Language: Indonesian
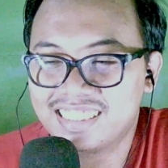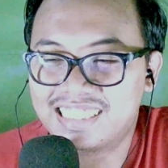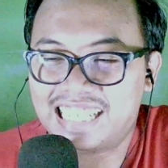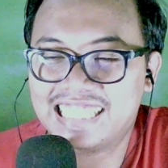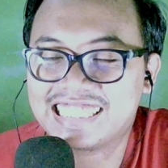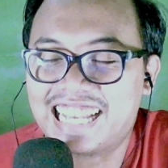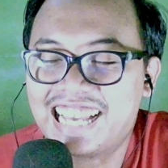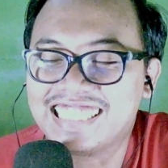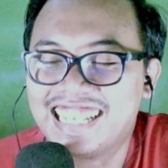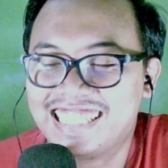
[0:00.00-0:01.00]
Enggak ini
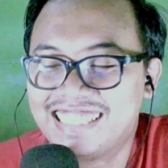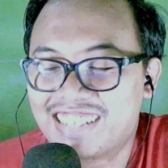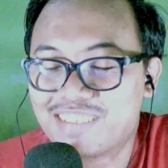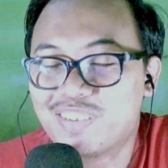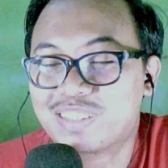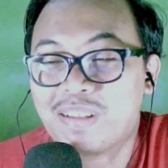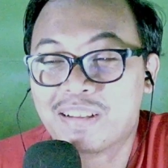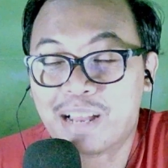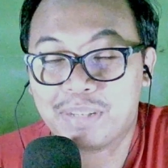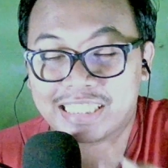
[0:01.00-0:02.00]
sengaja ini mereka buat ng
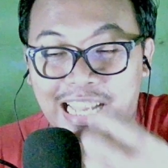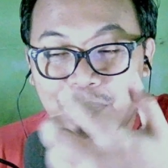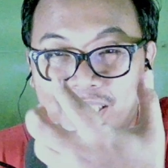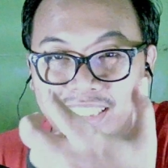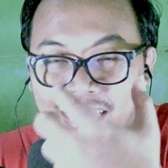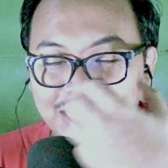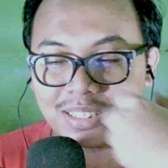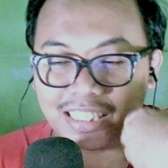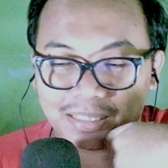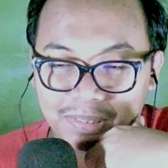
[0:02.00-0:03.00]
ngambil sabitnya itu
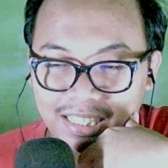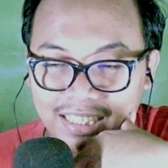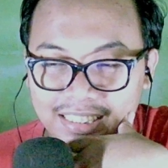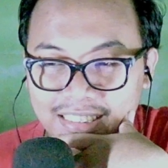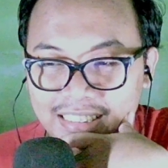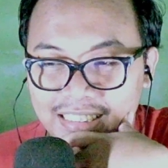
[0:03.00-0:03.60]
kan sebenarnya.